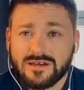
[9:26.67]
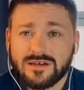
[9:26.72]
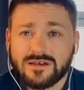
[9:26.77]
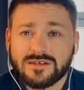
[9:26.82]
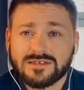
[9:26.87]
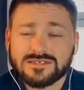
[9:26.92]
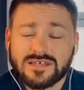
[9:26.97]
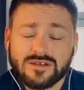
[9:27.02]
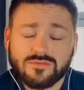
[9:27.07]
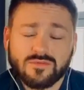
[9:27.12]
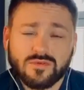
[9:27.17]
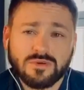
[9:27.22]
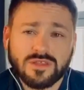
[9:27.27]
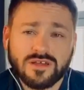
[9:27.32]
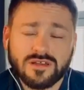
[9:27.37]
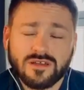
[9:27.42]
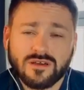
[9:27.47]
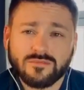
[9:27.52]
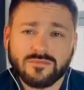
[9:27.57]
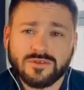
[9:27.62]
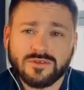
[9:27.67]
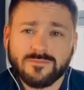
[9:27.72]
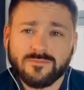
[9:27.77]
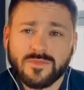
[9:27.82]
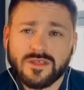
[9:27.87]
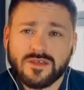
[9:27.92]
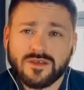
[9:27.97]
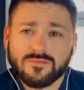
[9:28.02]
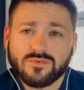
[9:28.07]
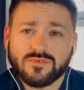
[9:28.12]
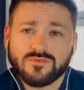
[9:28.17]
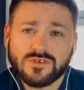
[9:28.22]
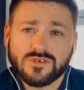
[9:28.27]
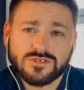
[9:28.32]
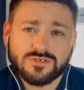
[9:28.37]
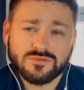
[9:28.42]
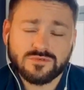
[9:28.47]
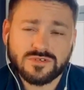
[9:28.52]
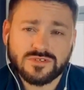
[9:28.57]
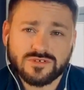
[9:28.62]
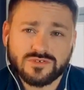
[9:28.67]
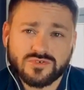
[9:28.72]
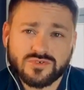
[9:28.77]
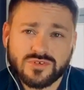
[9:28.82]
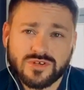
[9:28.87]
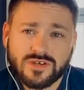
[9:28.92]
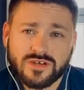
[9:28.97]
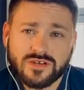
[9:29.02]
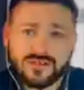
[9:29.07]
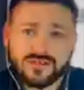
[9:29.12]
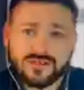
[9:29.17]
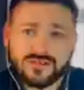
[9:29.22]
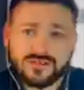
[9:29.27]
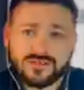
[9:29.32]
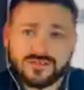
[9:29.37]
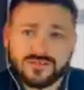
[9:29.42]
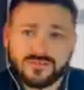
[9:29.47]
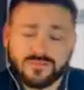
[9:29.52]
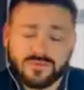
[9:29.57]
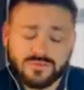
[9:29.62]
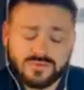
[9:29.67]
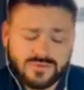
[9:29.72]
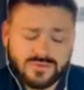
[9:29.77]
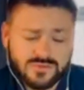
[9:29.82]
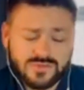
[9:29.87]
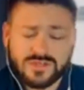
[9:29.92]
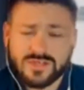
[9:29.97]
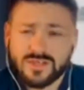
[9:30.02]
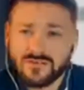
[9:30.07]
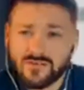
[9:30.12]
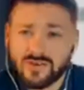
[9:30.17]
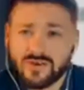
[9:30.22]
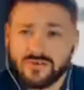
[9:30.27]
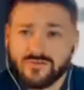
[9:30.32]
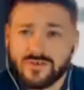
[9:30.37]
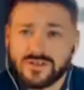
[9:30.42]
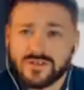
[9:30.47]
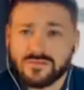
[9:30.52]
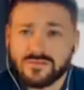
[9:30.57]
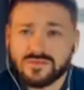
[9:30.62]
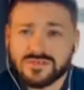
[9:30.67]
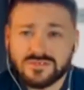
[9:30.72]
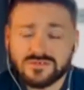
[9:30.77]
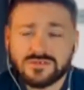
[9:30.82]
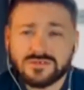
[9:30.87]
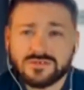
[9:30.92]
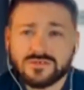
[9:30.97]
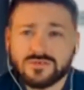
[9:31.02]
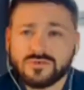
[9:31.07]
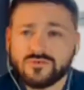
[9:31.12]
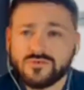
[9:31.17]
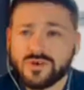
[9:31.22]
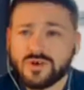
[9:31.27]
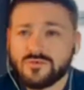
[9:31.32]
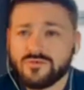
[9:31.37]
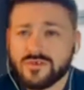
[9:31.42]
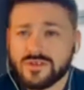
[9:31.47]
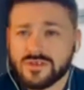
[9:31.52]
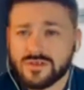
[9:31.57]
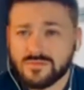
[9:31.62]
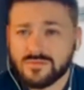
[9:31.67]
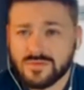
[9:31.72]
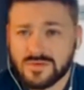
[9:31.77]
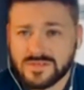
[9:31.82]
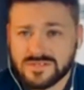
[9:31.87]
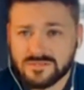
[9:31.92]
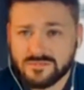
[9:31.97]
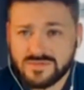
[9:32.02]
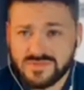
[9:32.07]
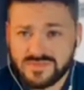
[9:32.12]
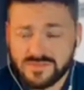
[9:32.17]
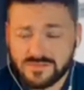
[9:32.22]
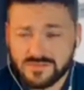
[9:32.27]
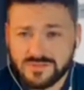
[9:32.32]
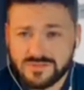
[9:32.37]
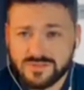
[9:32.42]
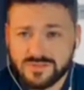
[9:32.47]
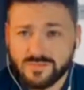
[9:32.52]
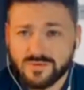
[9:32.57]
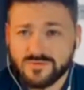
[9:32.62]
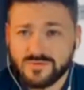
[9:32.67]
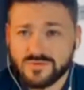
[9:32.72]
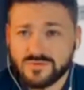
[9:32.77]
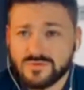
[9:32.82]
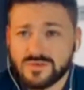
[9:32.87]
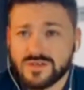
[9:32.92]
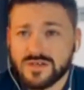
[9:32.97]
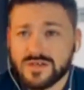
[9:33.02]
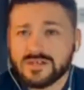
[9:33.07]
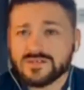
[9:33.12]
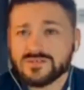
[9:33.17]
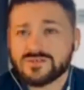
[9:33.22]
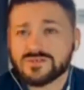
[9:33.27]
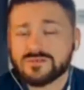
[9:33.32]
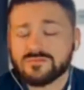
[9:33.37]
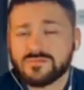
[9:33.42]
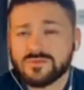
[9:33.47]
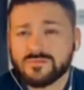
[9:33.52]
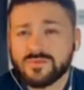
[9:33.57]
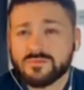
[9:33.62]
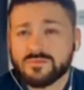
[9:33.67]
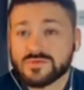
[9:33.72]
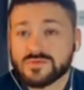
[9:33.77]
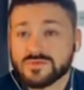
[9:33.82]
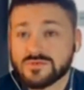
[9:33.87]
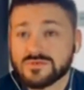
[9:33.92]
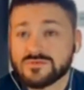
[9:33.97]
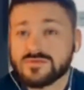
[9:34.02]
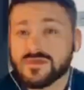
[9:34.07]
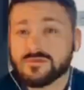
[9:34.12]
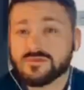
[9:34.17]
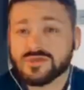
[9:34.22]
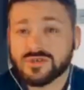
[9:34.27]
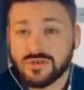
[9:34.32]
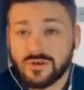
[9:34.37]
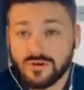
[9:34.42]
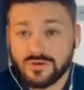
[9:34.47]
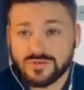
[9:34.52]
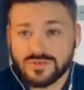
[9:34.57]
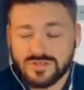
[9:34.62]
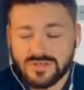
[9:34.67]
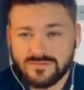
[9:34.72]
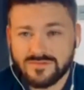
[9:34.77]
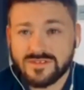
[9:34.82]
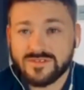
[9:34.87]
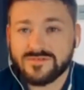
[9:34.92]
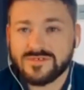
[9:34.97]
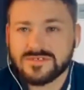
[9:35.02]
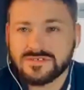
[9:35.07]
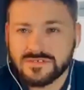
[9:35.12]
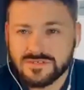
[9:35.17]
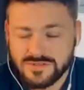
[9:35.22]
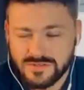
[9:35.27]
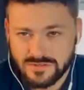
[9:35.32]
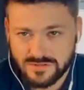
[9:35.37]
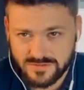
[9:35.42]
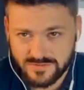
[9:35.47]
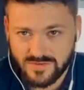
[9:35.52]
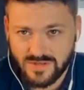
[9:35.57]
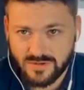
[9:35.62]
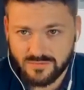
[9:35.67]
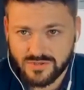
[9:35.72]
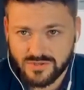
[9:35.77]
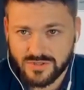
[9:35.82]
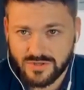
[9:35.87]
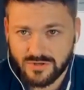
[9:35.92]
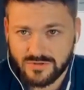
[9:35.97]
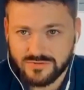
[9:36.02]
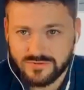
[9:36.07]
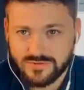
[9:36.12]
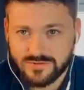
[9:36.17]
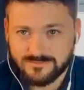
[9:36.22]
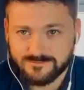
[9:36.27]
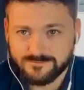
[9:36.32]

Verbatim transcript: starymi badaniami, potwierdziły to, że no po prostu takie wychowanie bez dotyku, wychowanie bez bliskości powoduje, że my po prostu rozwijamy się gorzej, nawet fizycznie rozwijamy się gorzej.